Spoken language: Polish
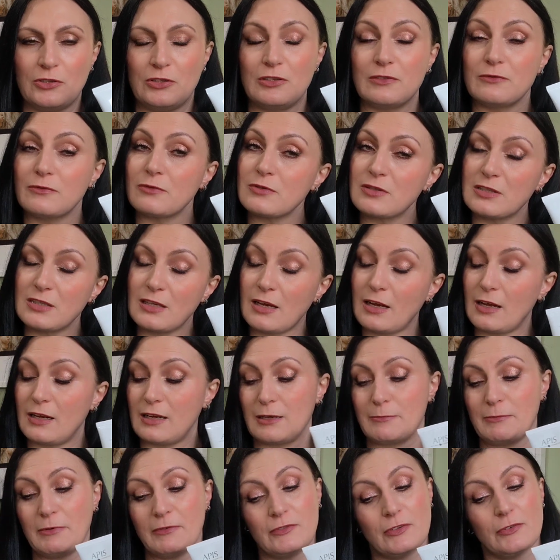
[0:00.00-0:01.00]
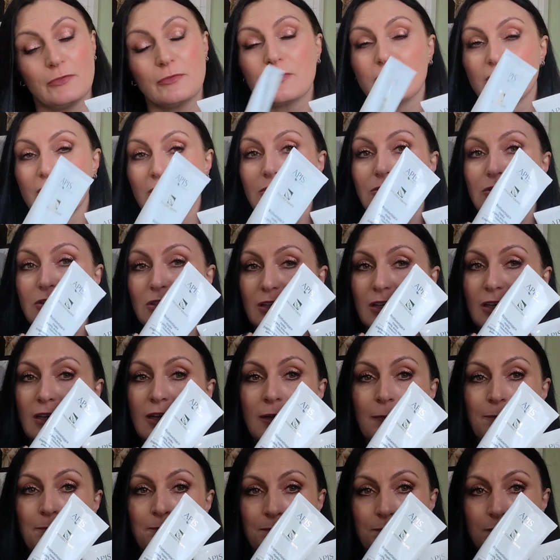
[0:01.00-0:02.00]
niej nie wrócę, ale na pewno wrócę do tej
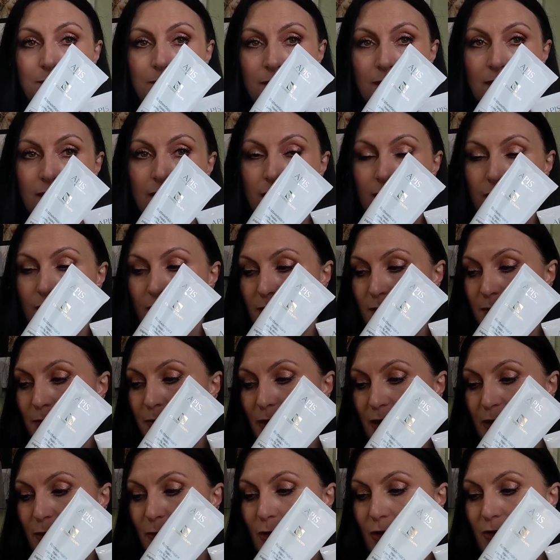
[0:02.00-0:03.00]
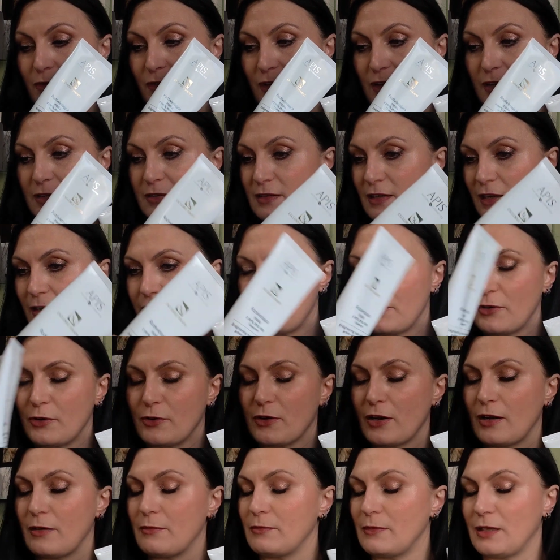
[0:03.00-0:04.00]
mm, perłowej z
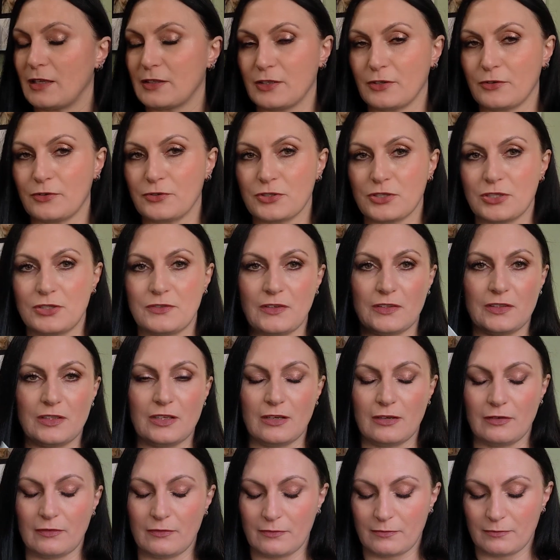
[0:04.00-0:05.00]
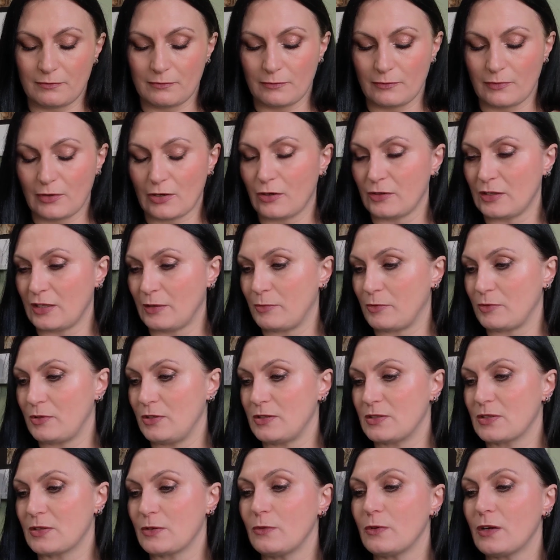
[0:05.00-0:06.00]
kawiorem, dlatego że świetnie wygląda po
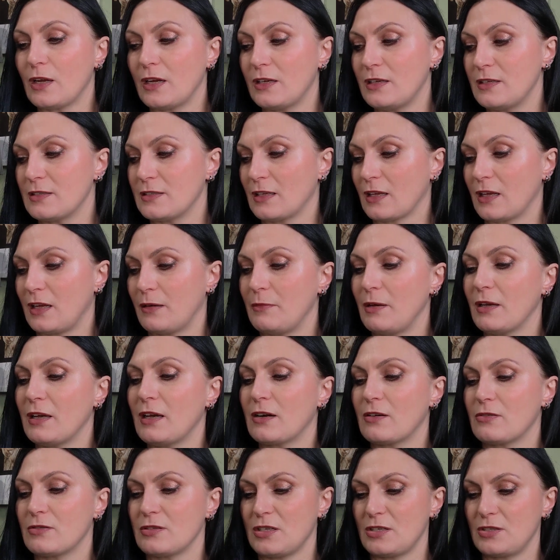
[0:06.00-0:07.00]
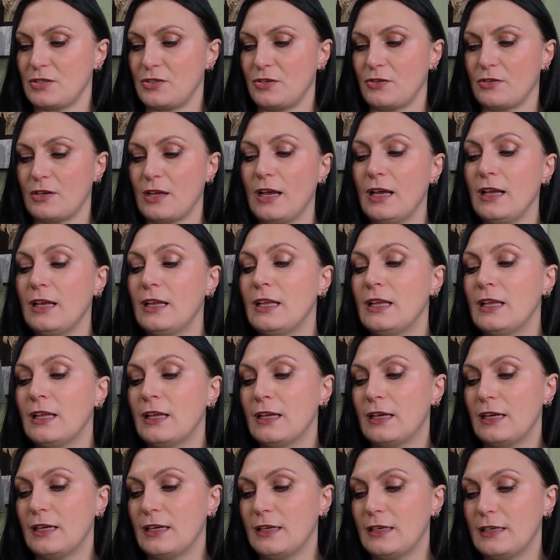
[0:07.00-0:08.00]
niej skóra i jest taka mega rozjaśniona.
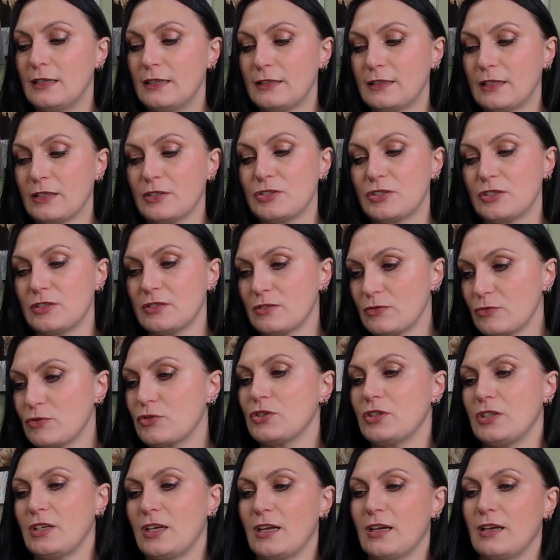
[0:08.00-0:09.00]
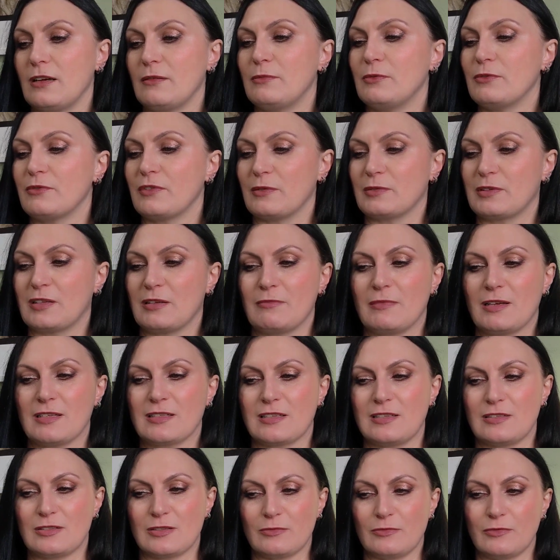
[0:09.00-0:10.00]
E, także zużyję, mówię, te
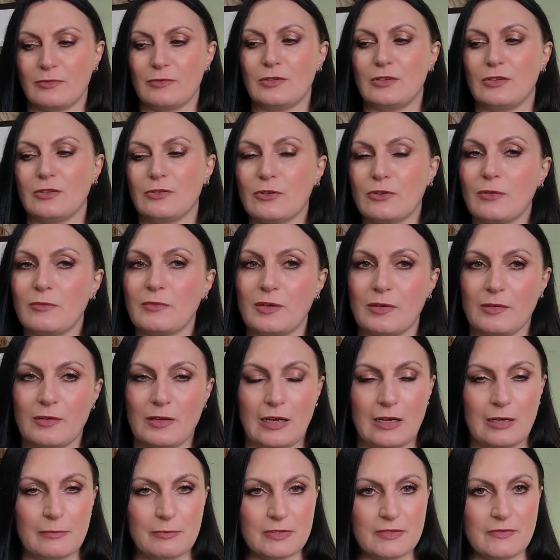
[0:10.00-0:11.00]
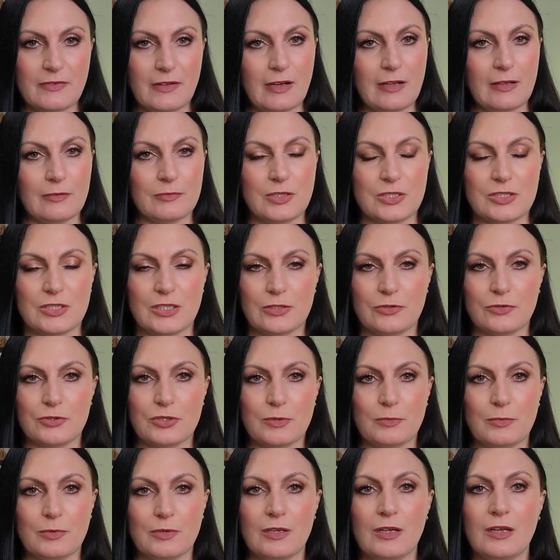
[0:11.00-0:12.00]
maski są w ogóle ogromne, ale pozwalają też na to,
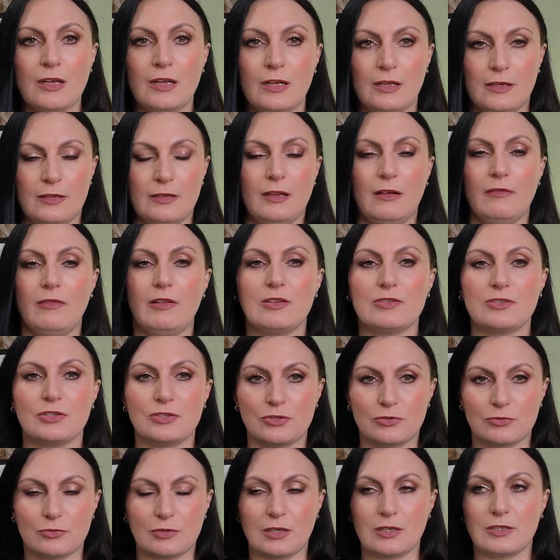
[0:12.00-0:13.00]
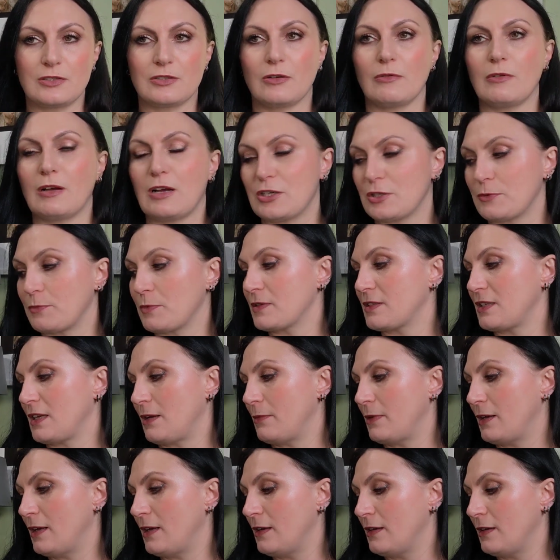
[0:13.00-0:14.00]
żeby nawilżyć tutaj się aż po
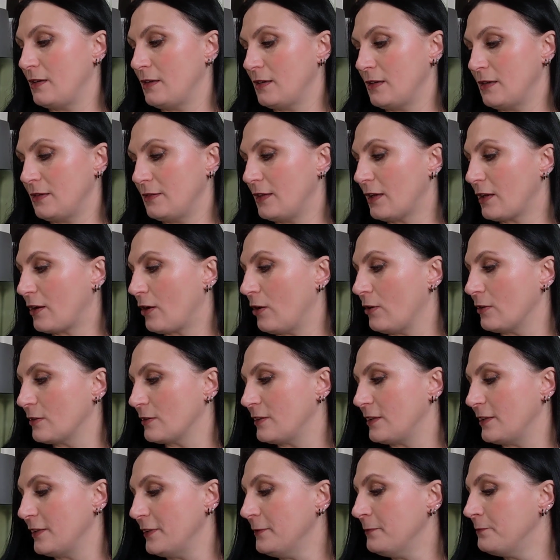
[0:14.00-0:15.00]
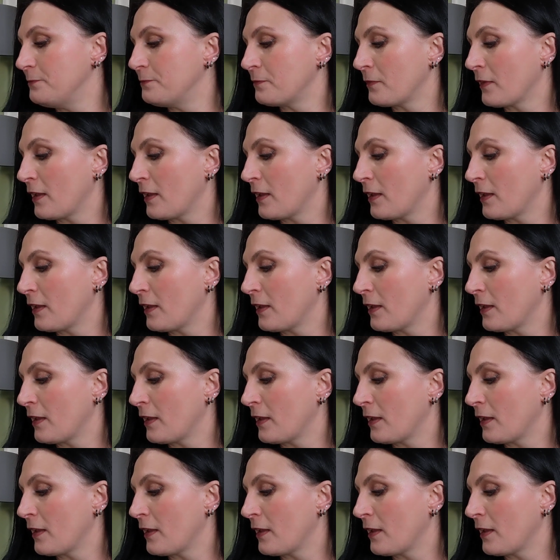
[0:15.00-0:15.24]
same dekolty.